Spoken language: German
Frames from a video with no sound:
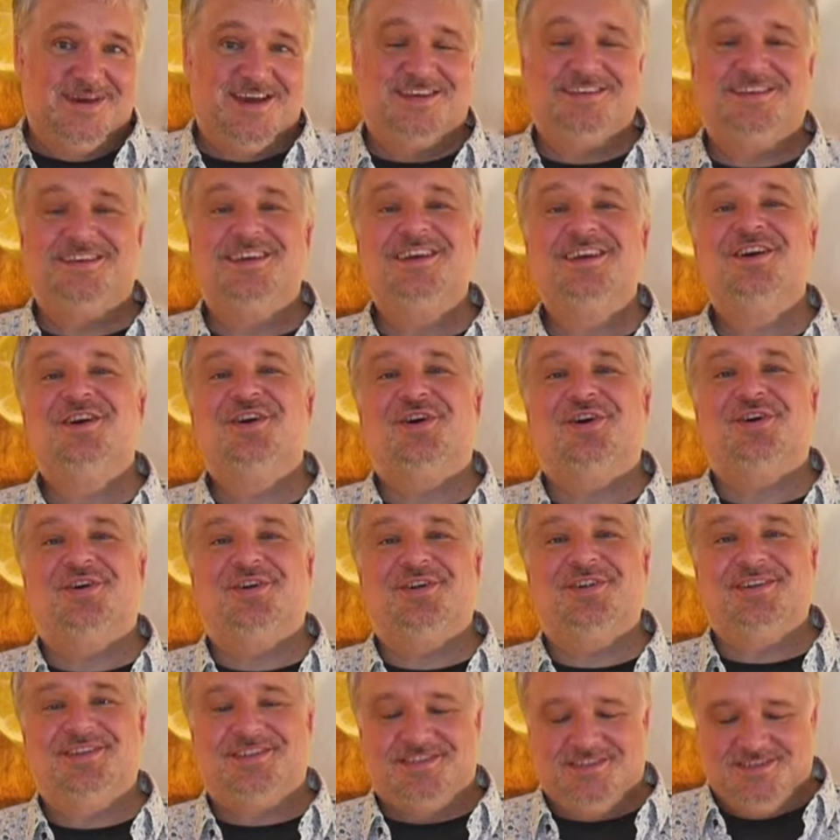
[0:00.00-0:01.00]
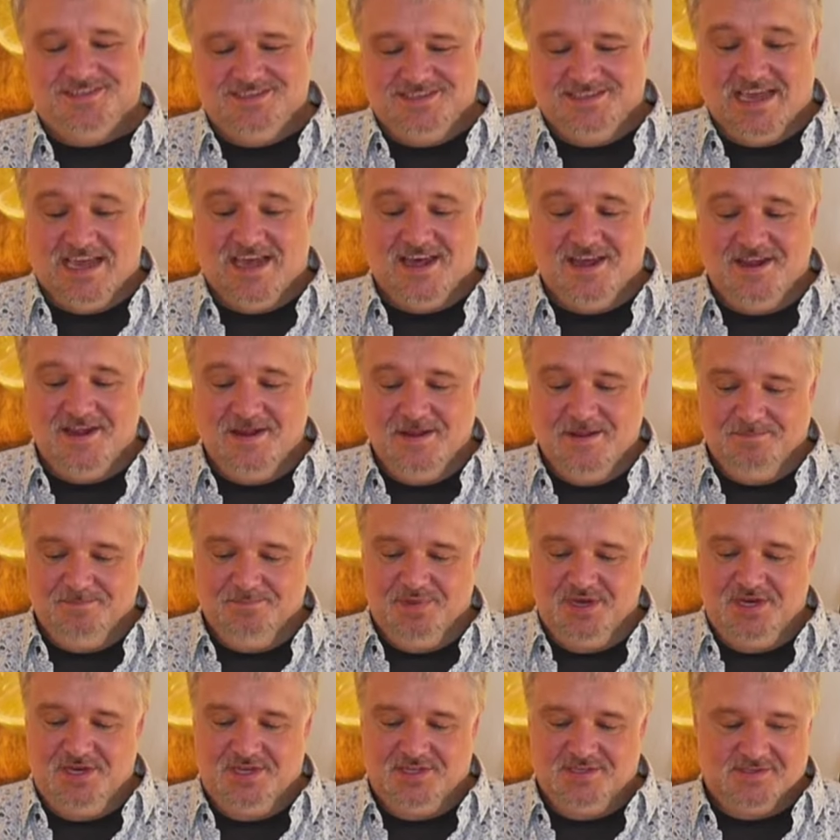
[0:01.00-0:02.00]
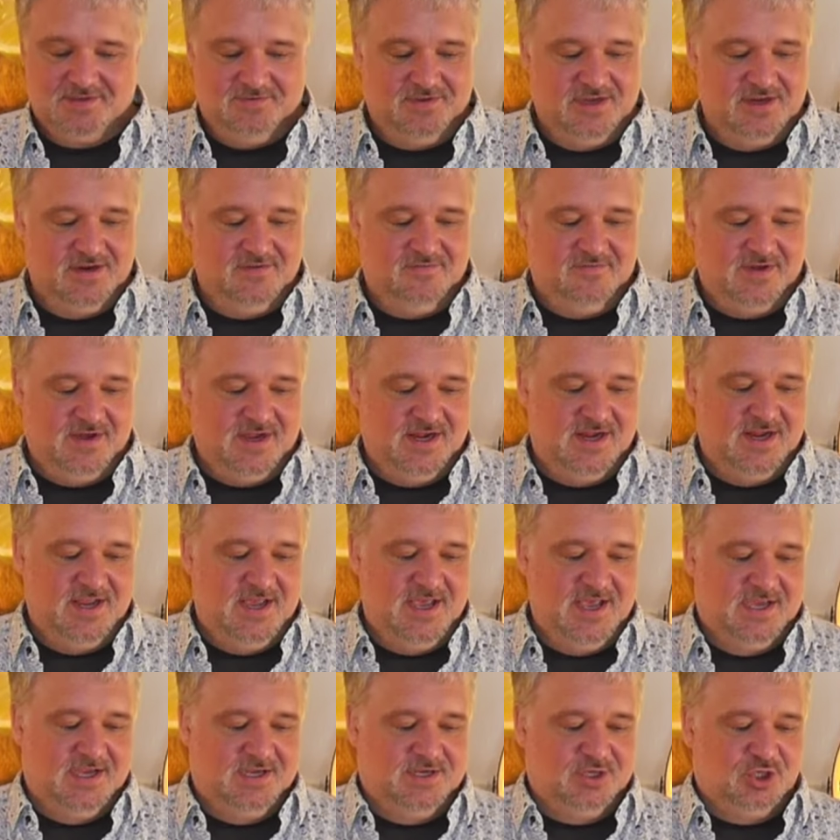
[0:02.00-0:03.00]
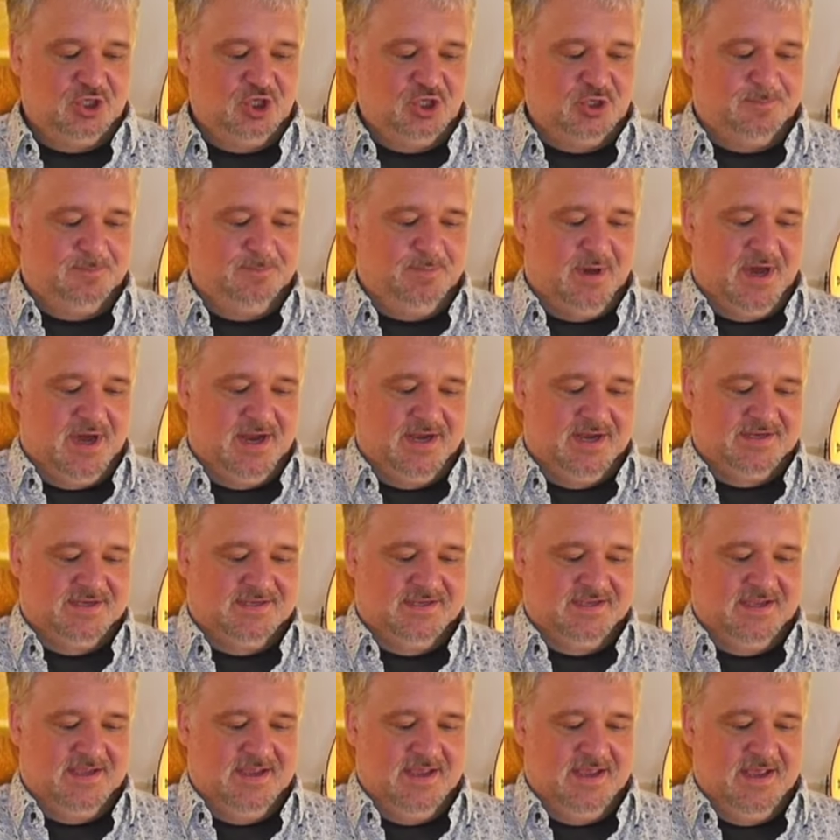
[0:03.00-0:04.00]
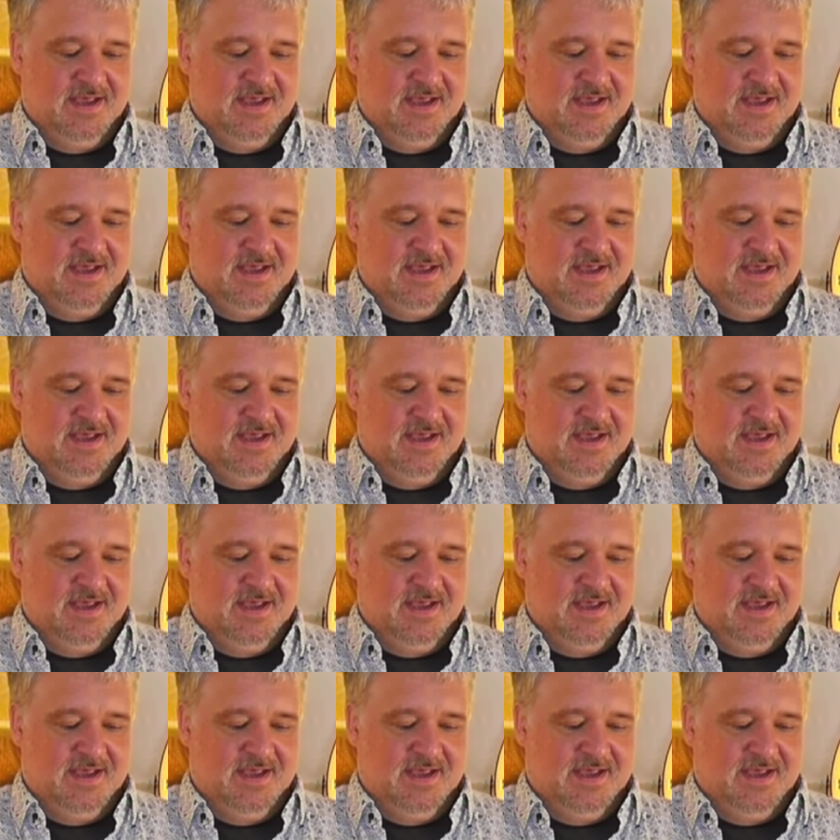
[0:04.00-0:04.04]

macht. Und äh, da bin ich jetzt auf jeden Fall gespannt.